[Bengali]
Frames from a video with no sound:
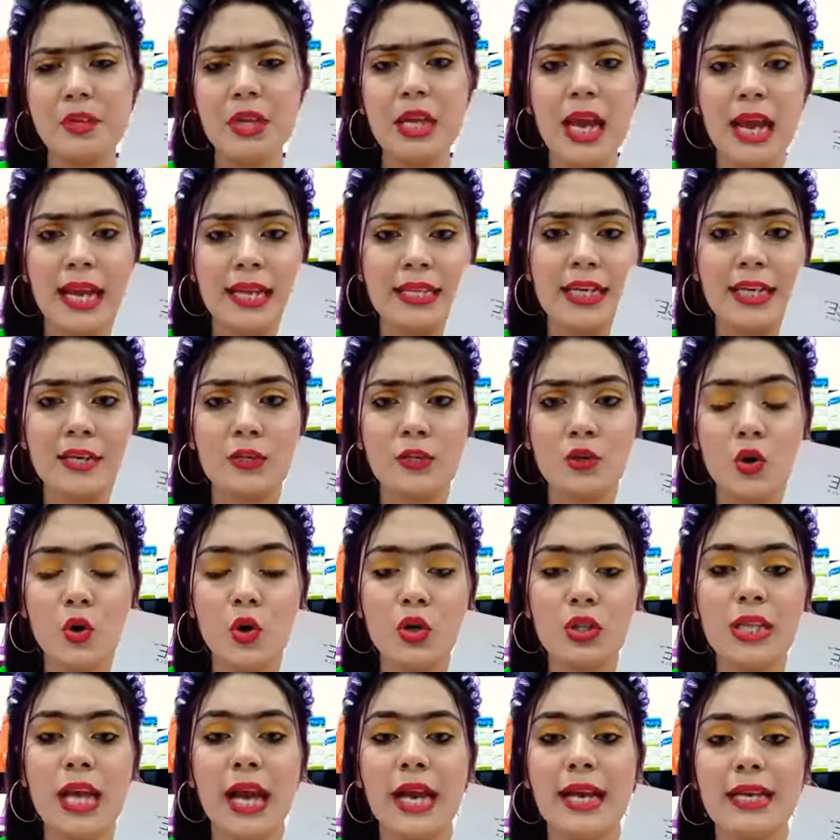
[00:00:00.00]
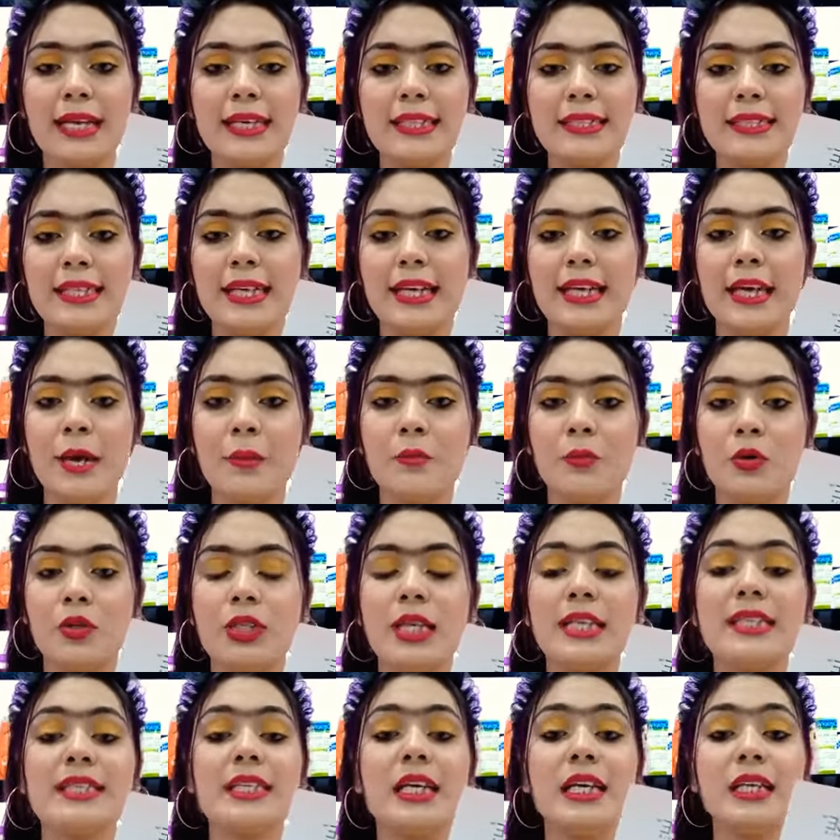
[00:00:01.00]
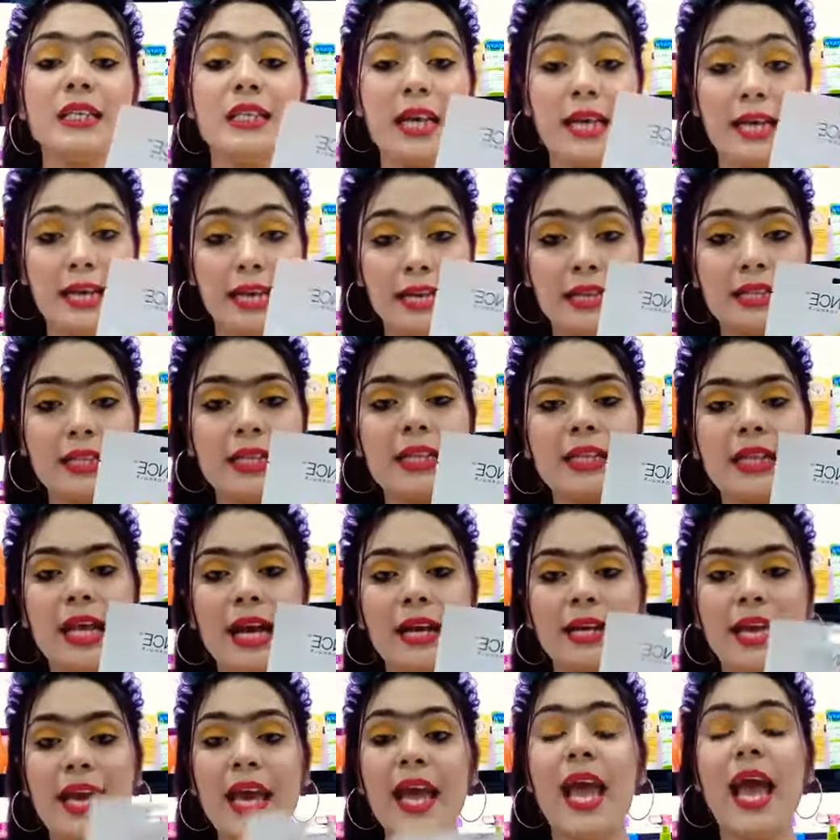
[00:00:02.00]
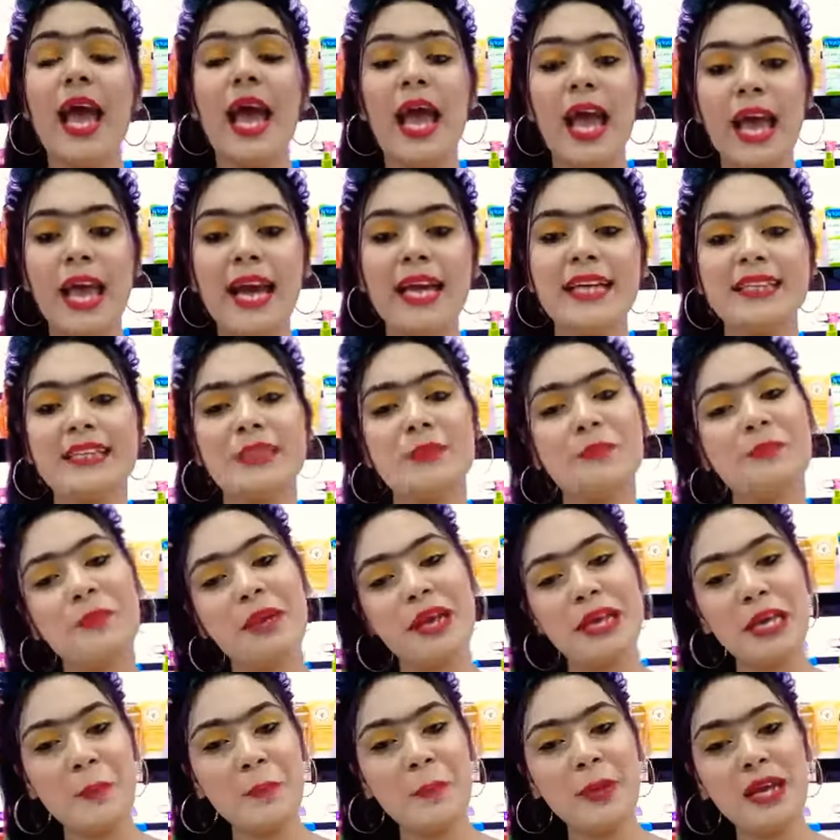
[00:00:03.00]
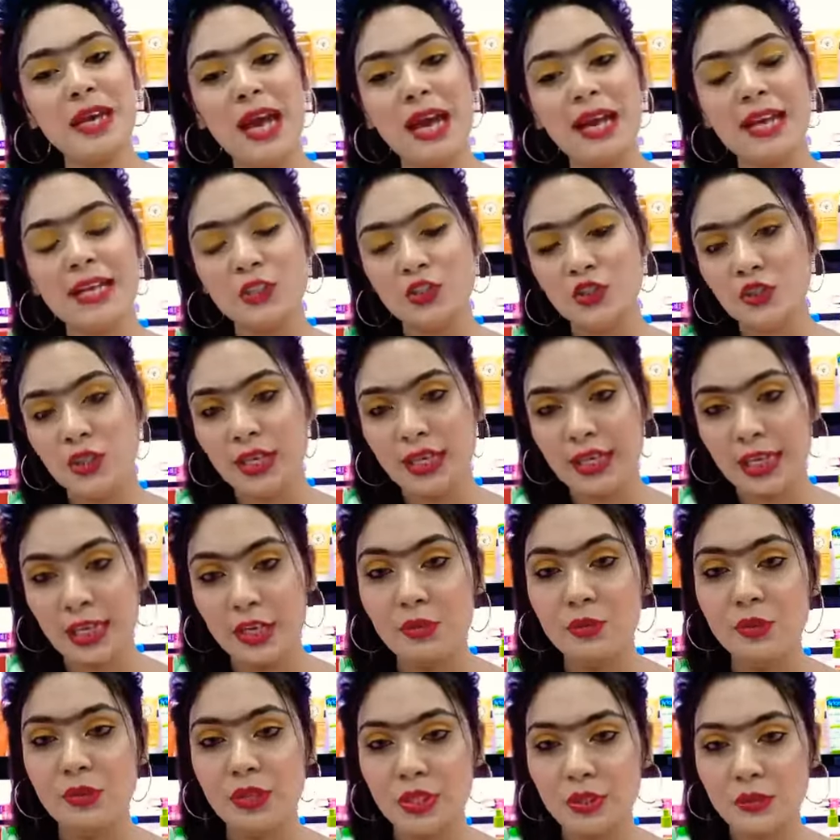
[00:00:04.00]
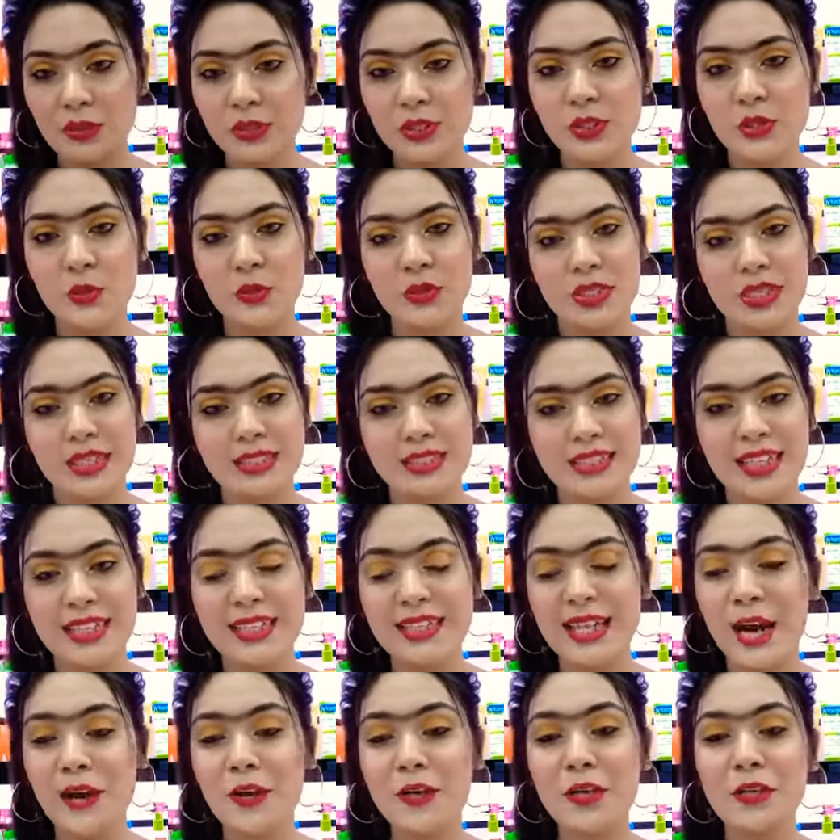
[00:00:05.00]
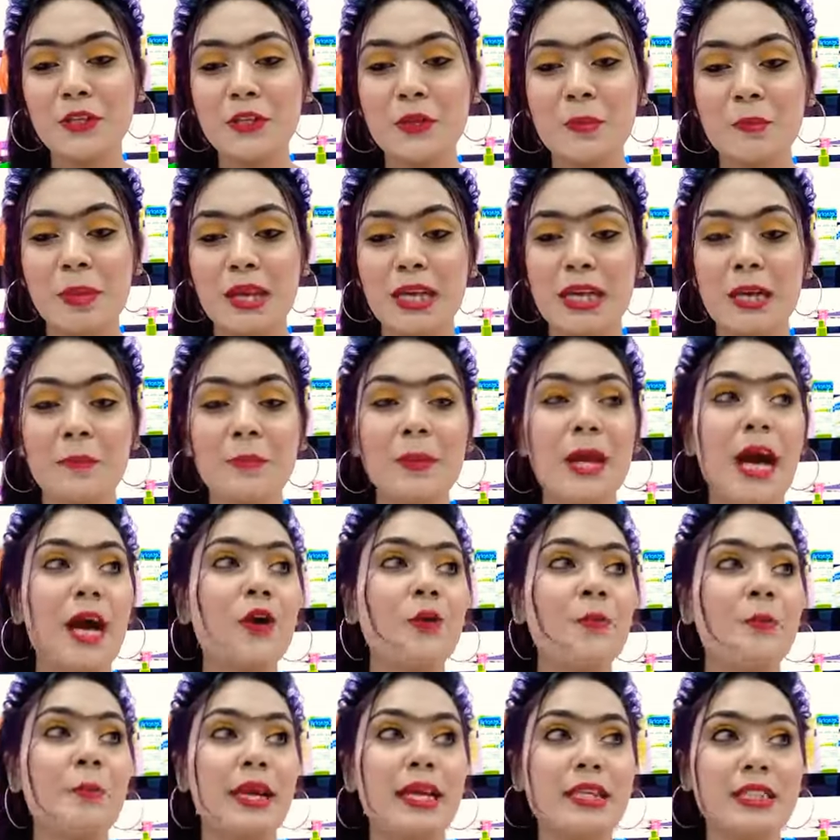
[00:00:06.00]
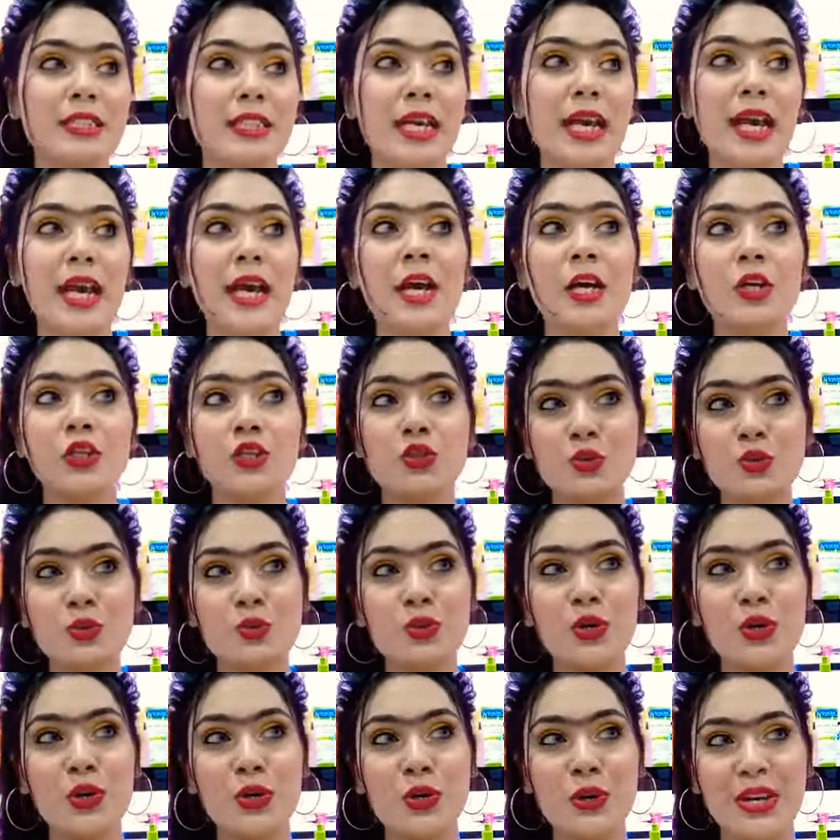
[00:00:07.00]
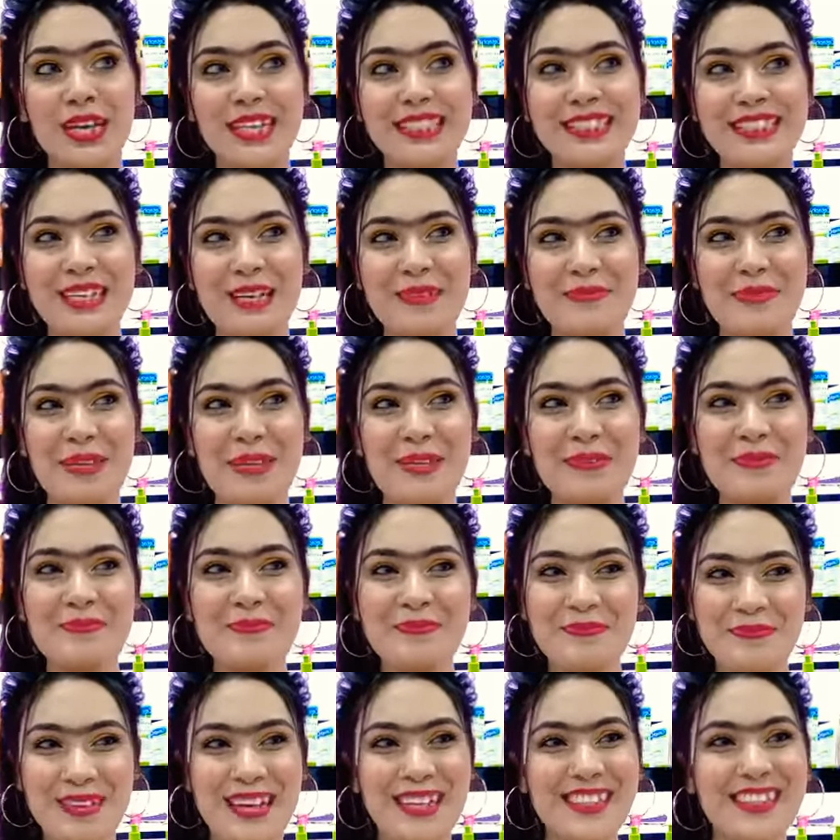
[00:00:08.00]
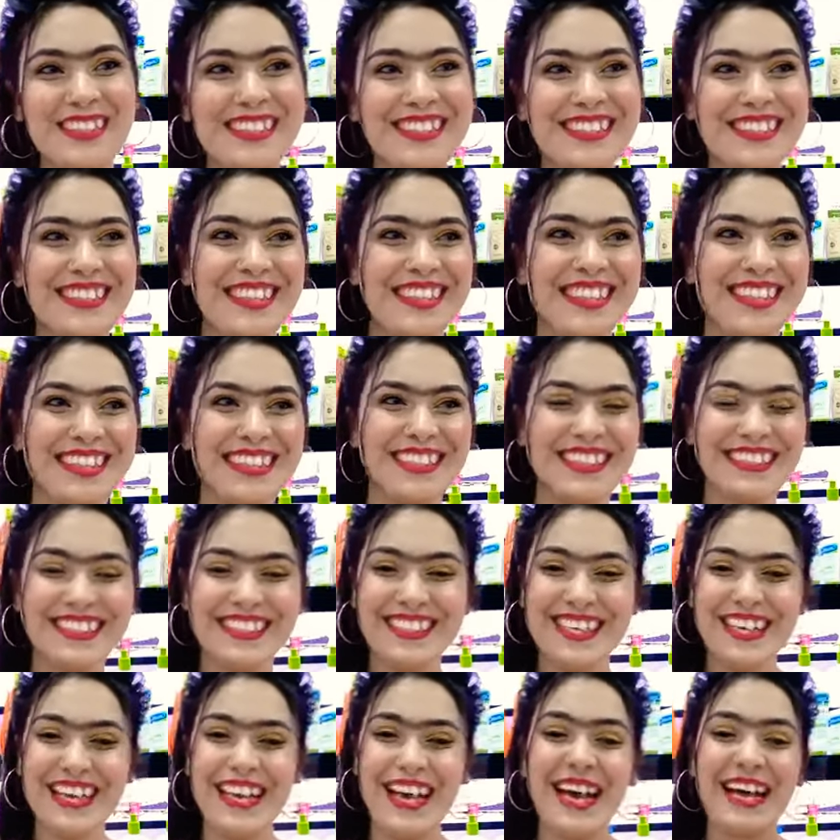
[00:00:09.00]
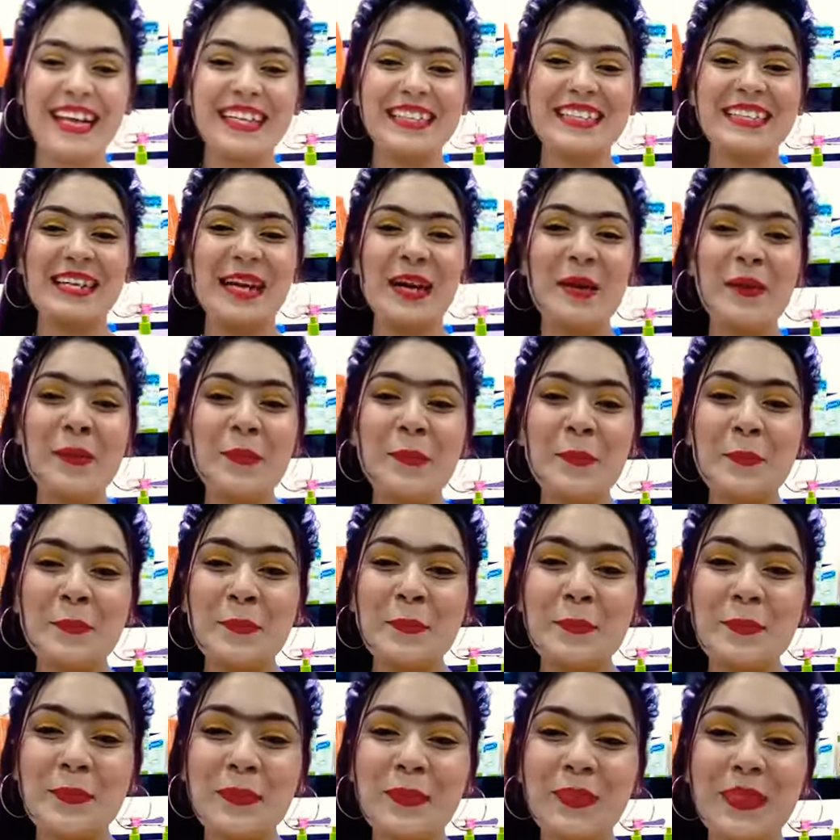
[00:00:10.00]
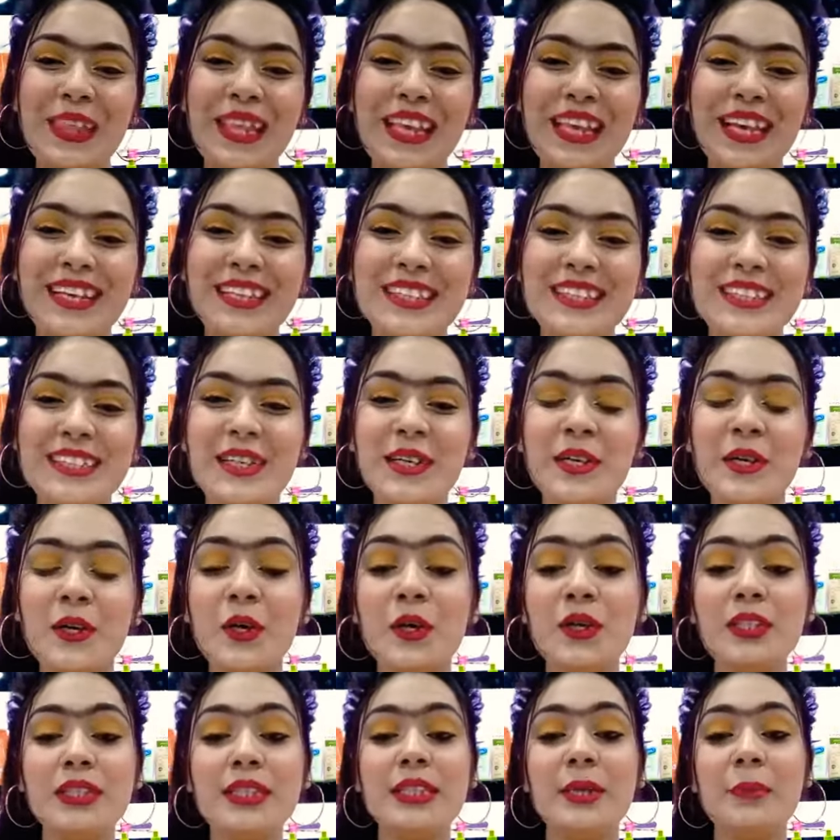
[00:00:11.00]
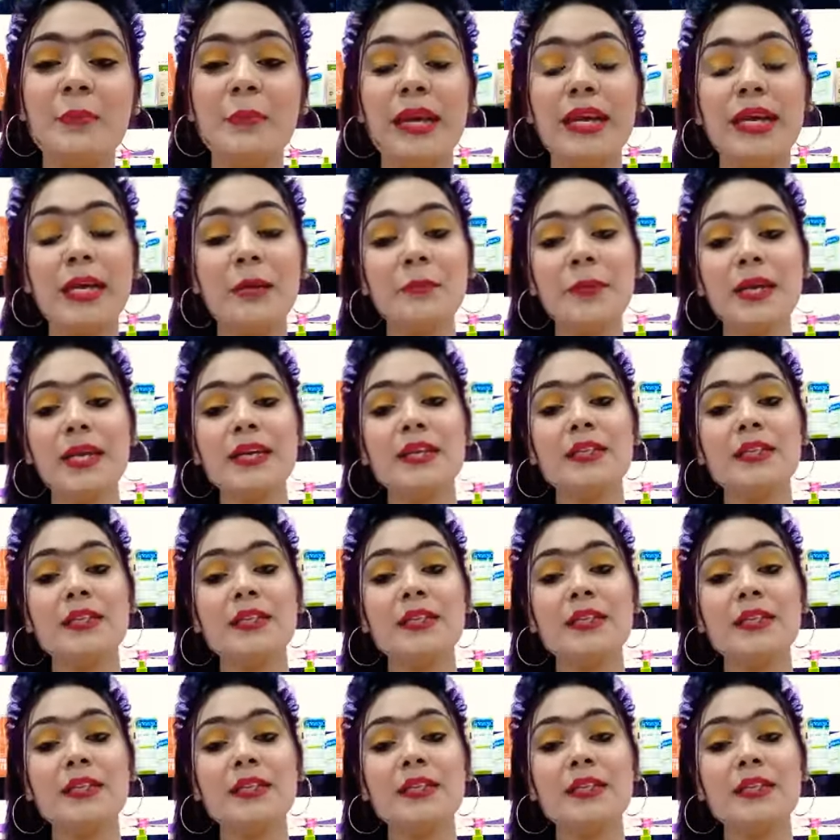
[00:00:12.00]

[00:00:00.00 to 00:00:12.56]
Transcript: একটা গ্লো থাকে স্কিনের মধ্যে স্কিনটা হেলদি থাকে অ্যান্ড মেকআপের আগে যদি কেউ ইউজ করতে চান তাহলে তো মেকআপটা আরো বেশি সুন্দর হয়ে যাবে ভালো আচ্ছা সো হচ্ছে মেকআপে